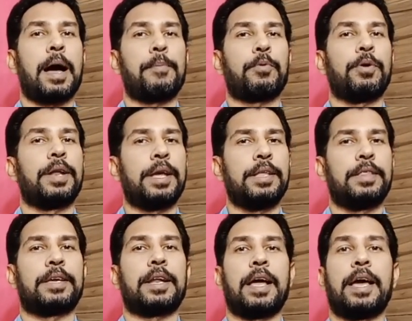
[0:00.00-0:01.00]
आपको नहीं
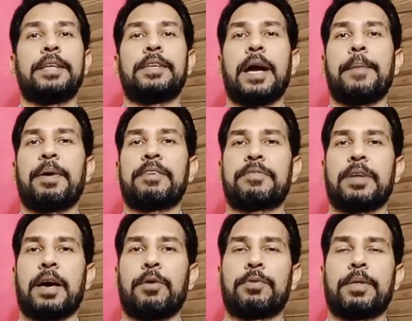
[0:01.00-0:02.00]
दिख रहा है जहां पर
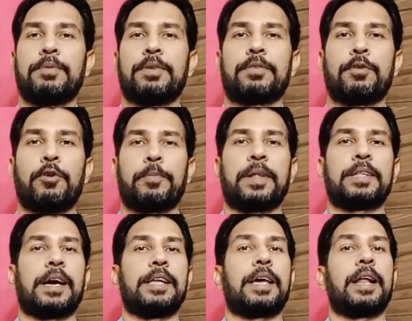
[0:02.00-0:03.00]
स्टार उत्सव जिस स्लोट पर
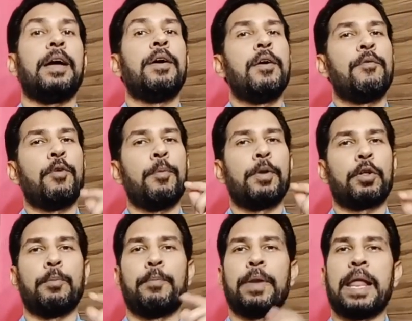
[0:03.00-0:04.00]
दिखाया जा रहा है वो
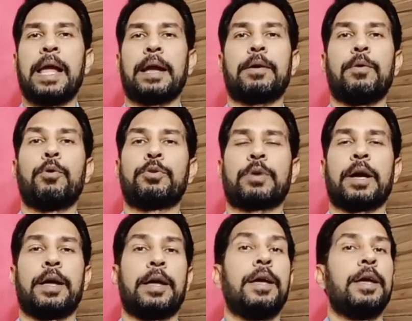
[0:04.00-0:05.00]
बिल्कुल ब्लैक हो चुका
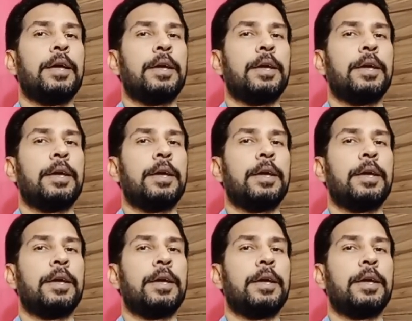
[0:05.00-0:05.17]
है